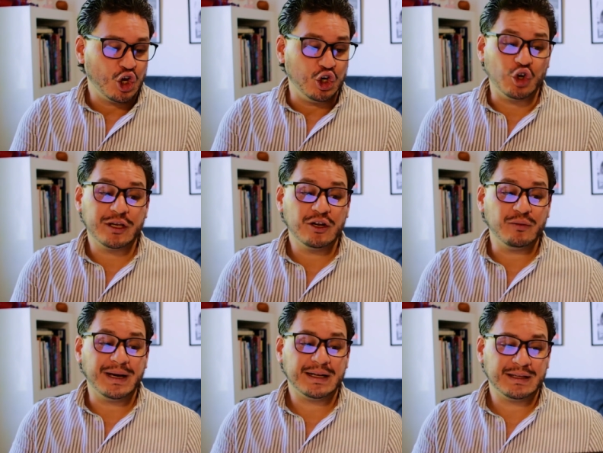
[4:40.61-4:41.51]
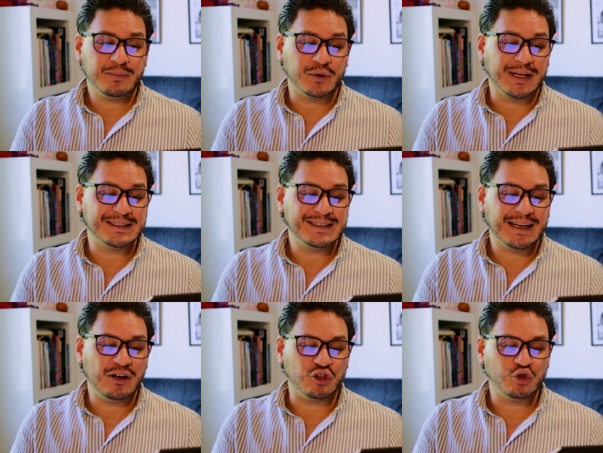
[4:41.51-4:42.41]
No quiero verte porque sé
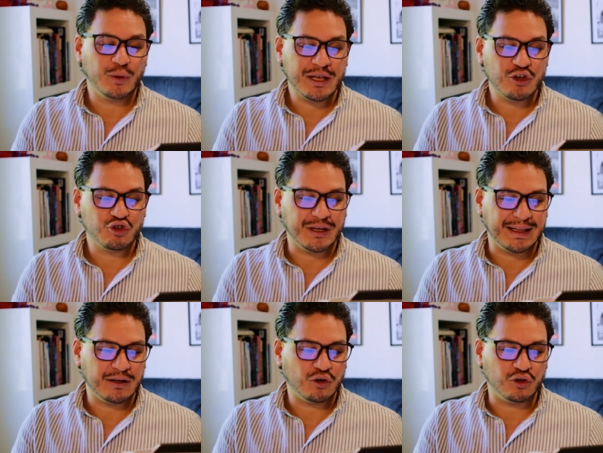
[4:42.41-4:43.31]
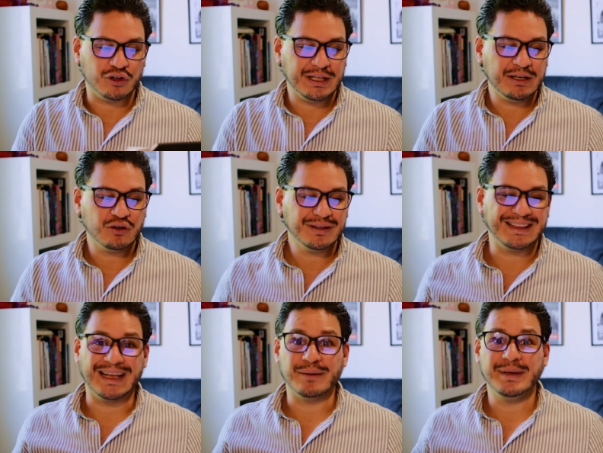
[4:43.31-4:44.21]
que los sueños que tengo contigo
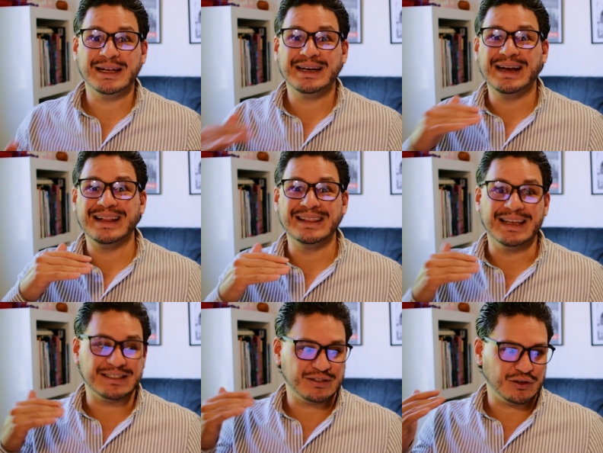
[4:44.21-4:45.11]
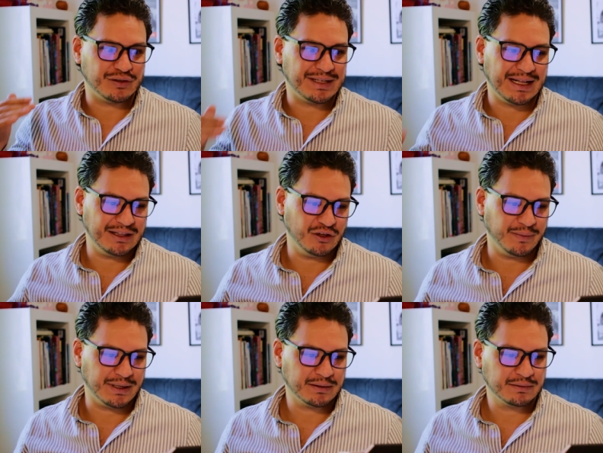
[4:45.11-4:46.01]
terminan
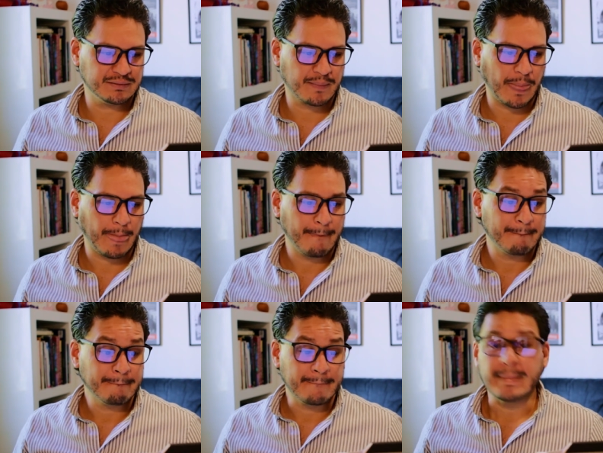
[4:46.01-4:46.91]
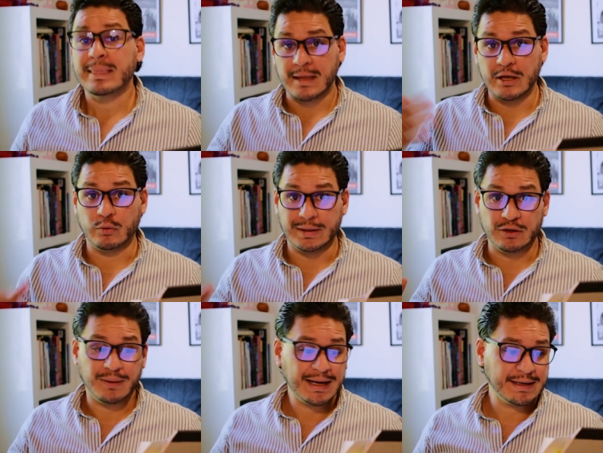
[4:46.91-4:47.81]
destrozándome. Y
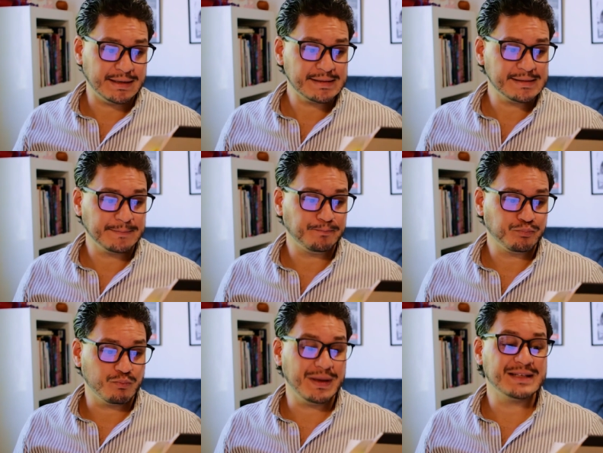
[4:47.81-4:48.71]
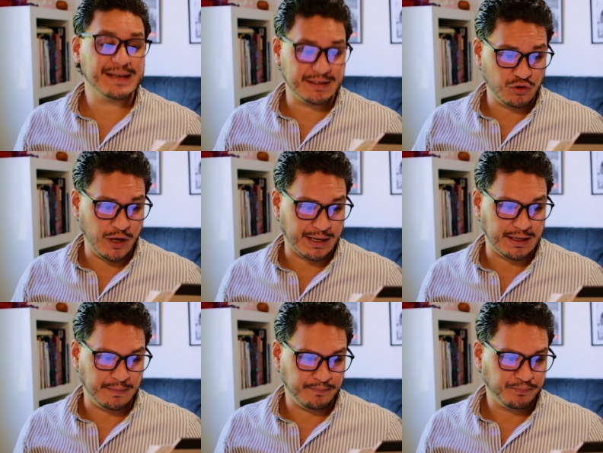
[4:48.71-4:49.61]
cuando bajes, piensa que estoy
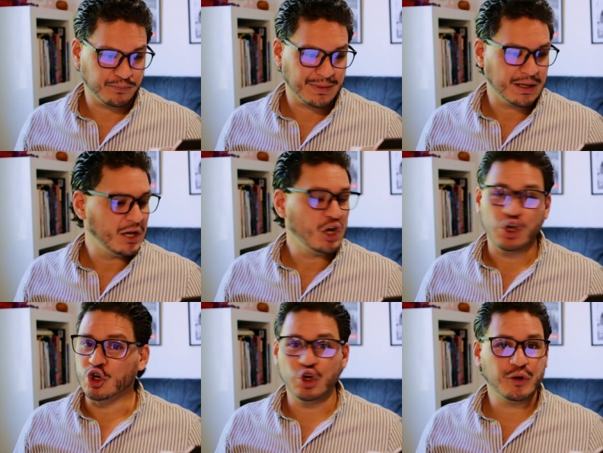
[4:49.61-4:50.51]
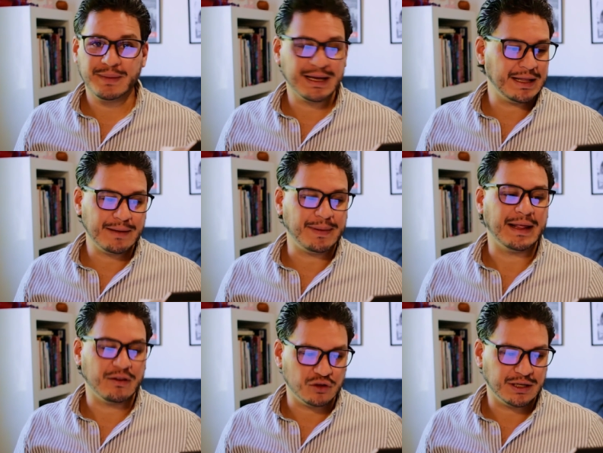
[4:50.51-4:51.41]
aquí. No me queda
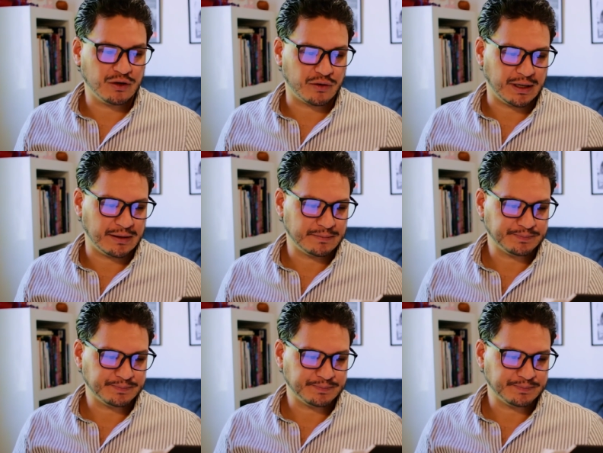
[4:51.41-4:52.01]
para dónde correr.